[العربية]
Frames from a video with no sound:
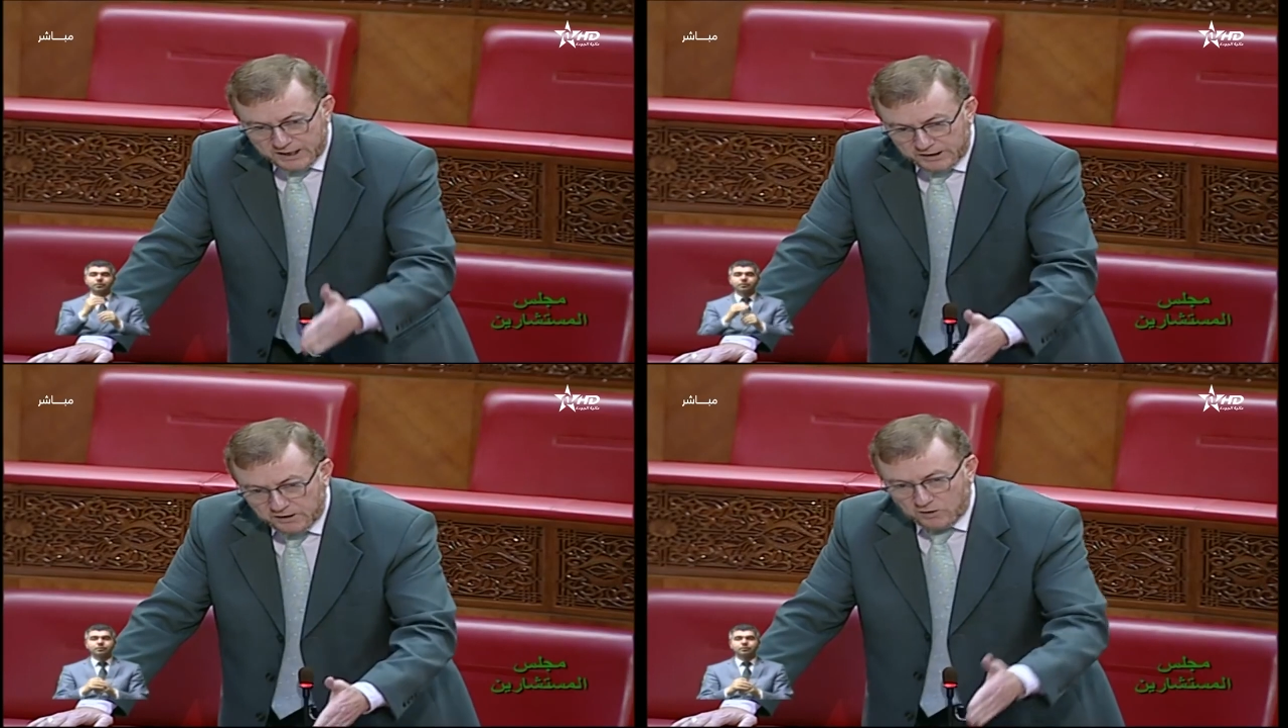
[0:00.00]

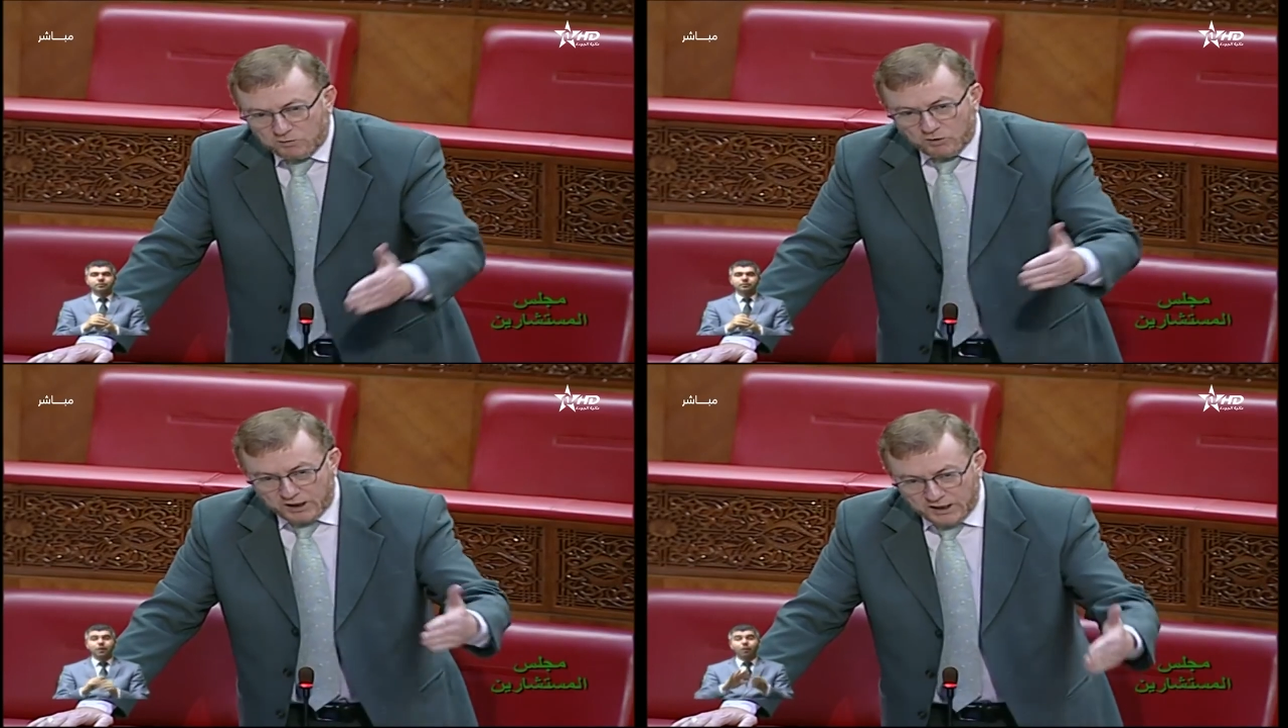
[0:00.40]
هذه
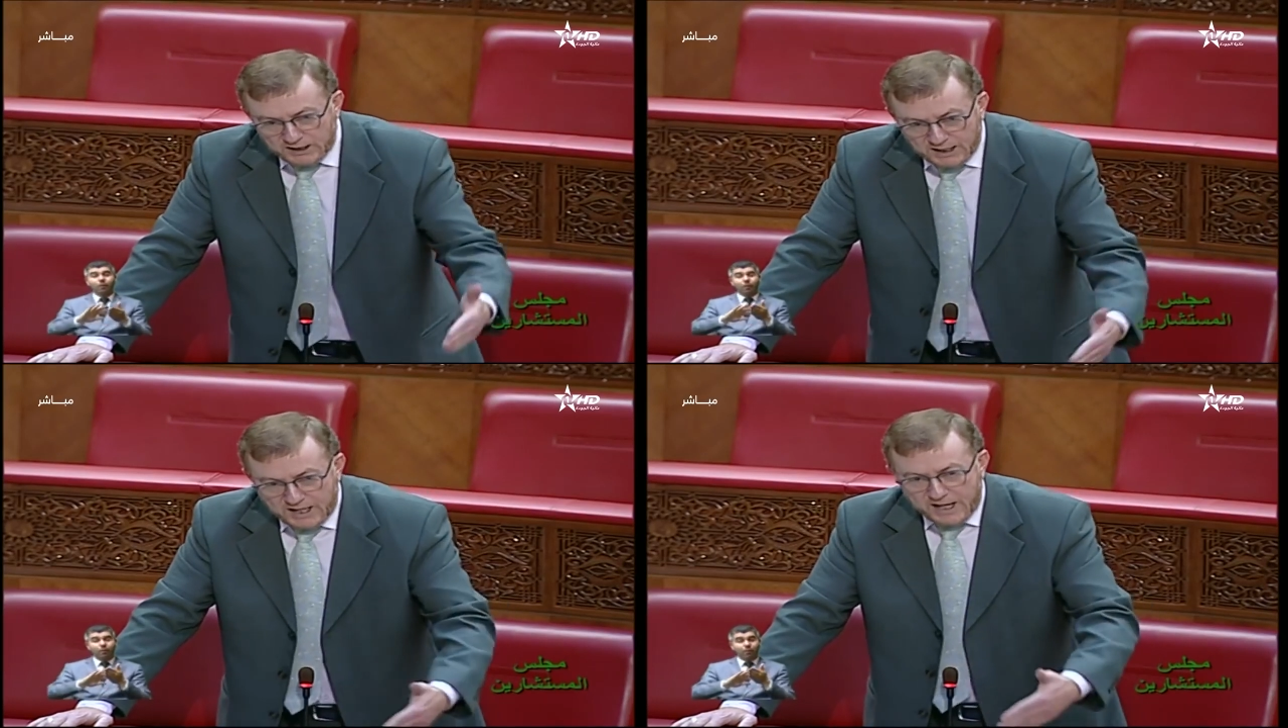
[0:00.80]
الأمور اللي
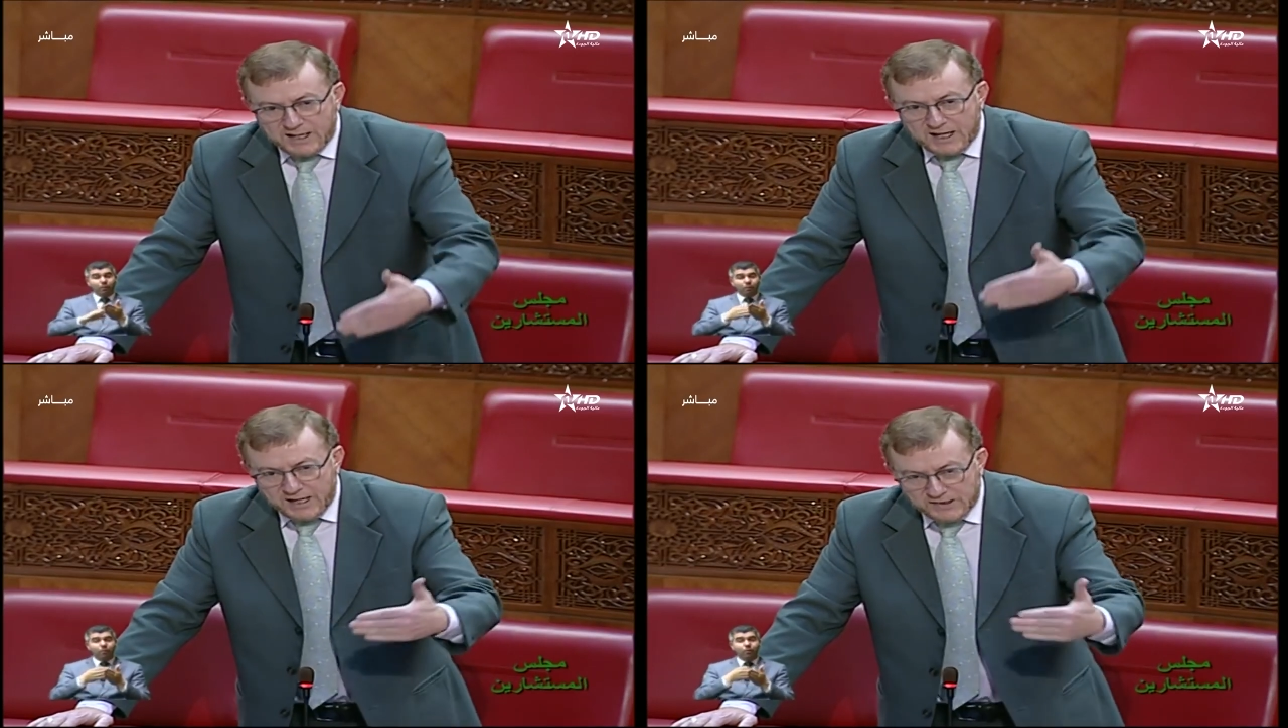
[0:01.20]
هي الآن
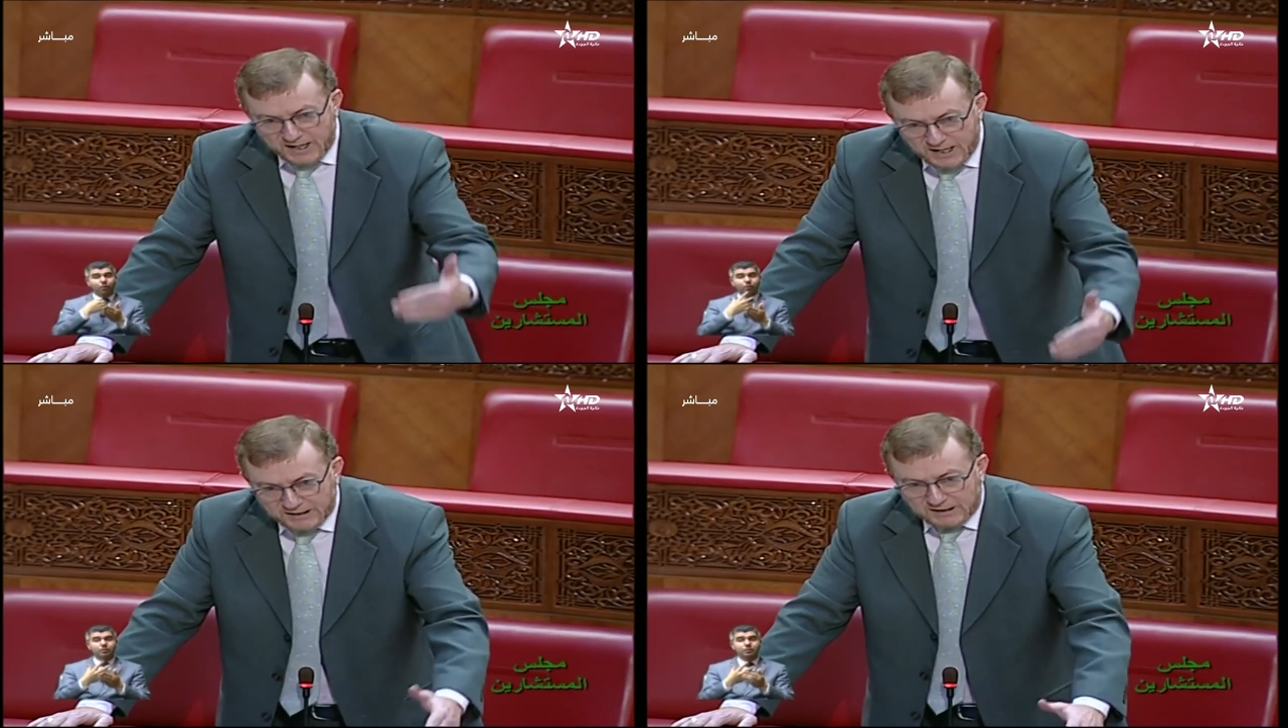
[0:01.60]
لا
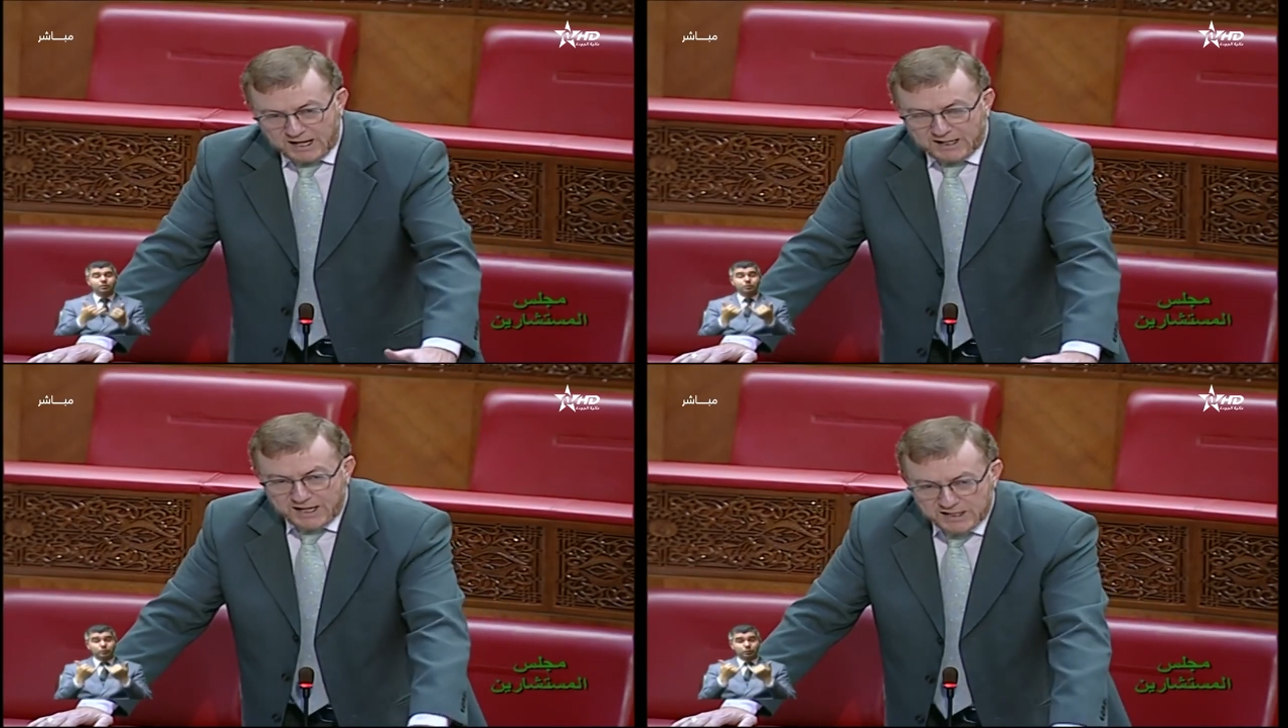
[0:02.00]
زالت
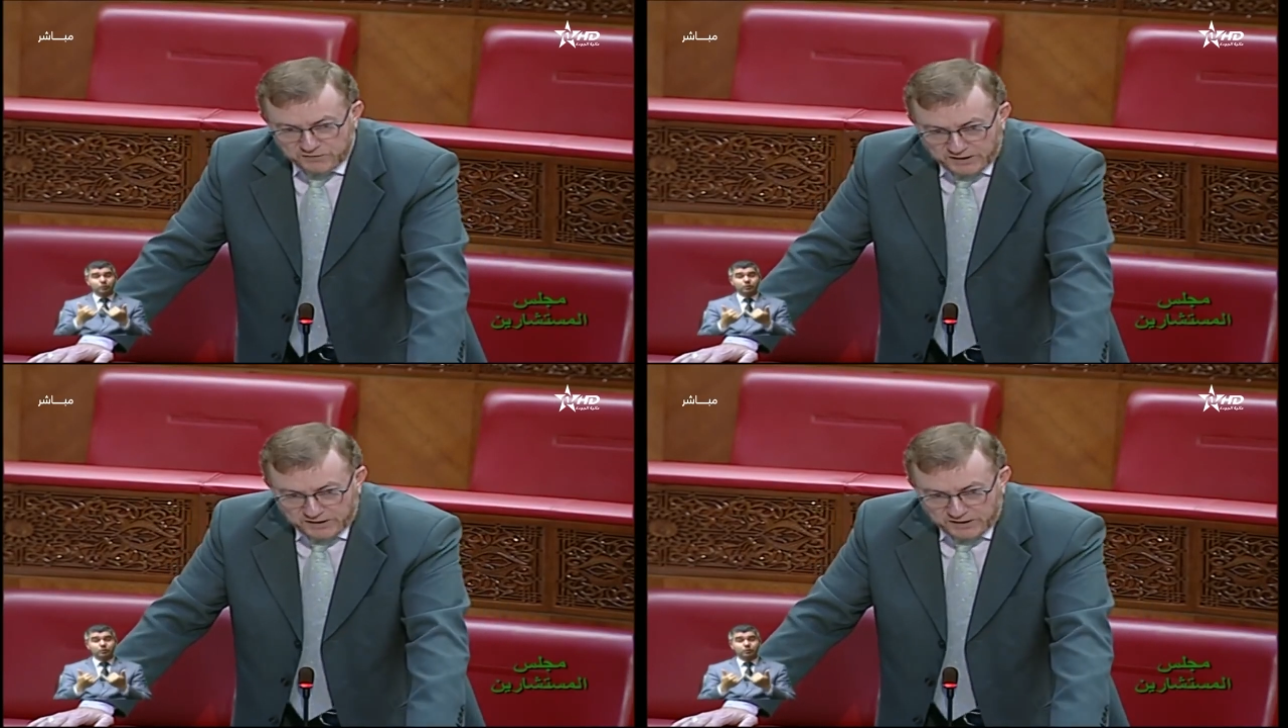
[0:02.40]
نقائص